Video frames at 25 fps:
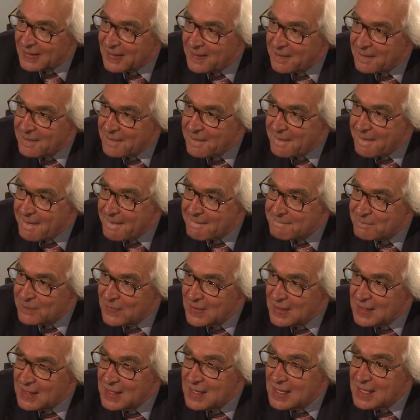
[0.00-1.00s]

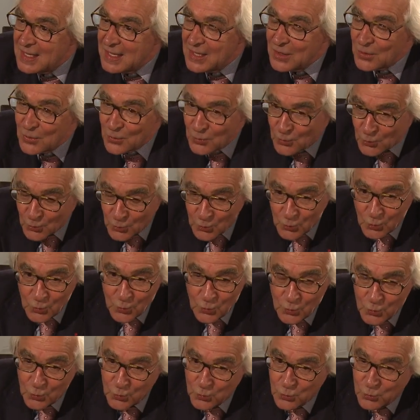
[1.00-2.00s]
cultivé, très intelligent.
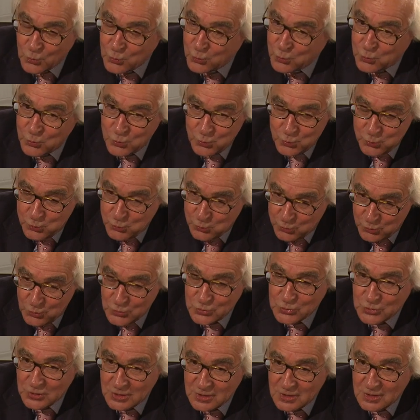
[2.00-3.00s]
Mmh, mmh, euh, je pensais que vous mmh.
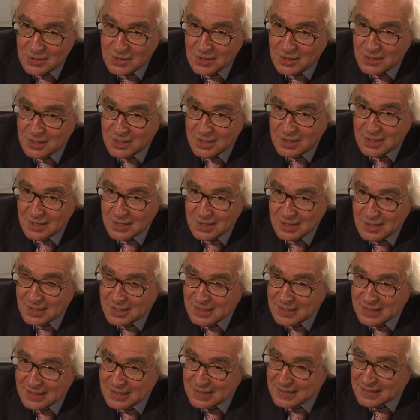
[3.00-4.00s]
saviez des,
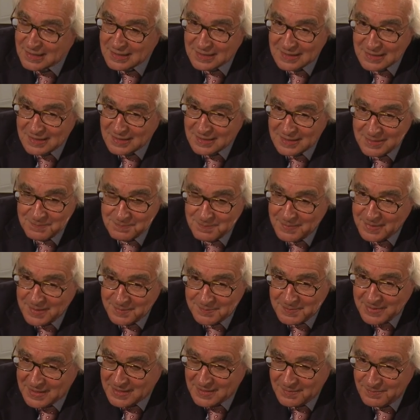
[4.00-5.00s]
des, termes
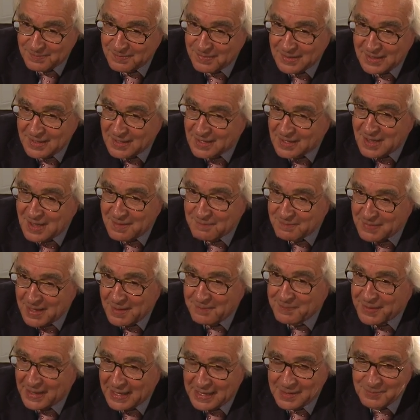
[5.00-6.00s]
québécois. Mais, euh,
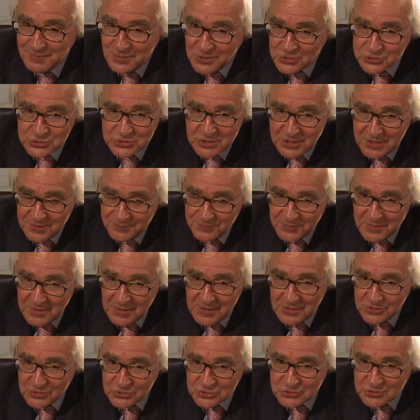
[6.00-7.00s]
apparemment, j'ai
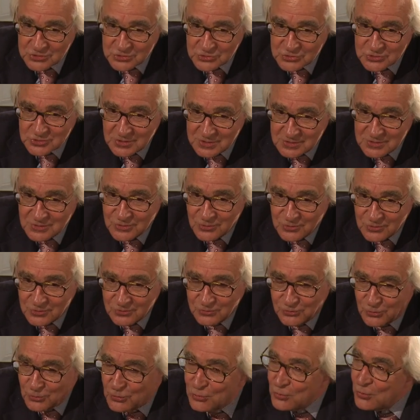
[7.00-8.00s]
de,
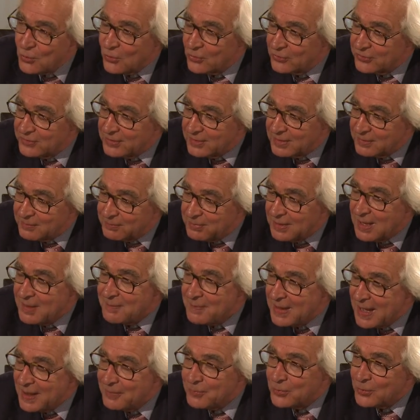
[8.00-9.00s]
de, lourdes et
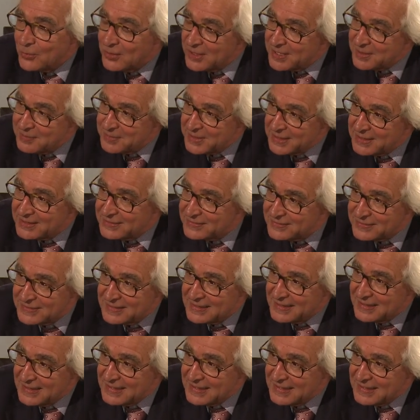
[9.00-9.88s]
blâmables limites.